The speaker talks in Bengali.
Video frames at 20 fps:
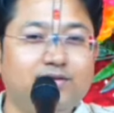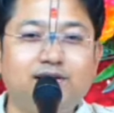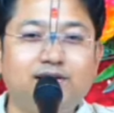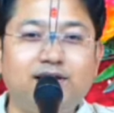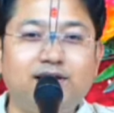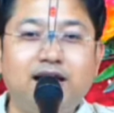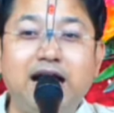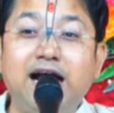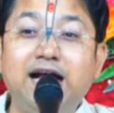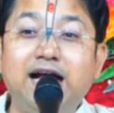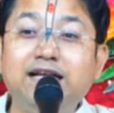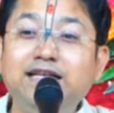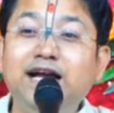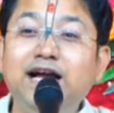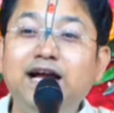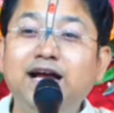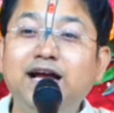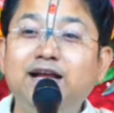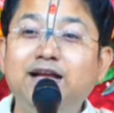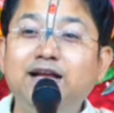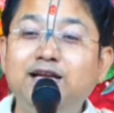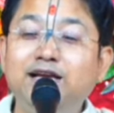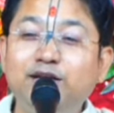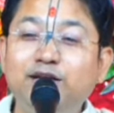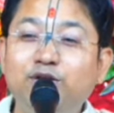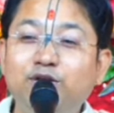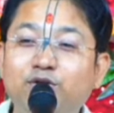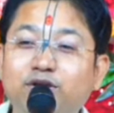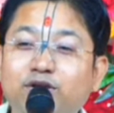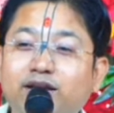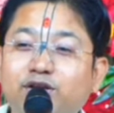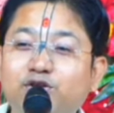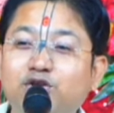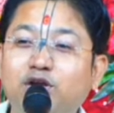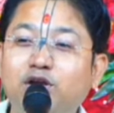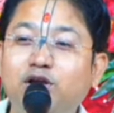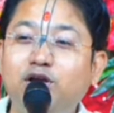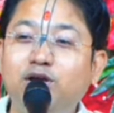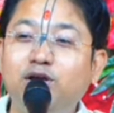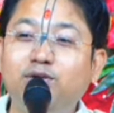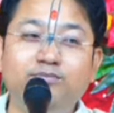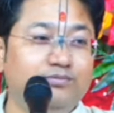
হাজার হাজার ওইখানে সব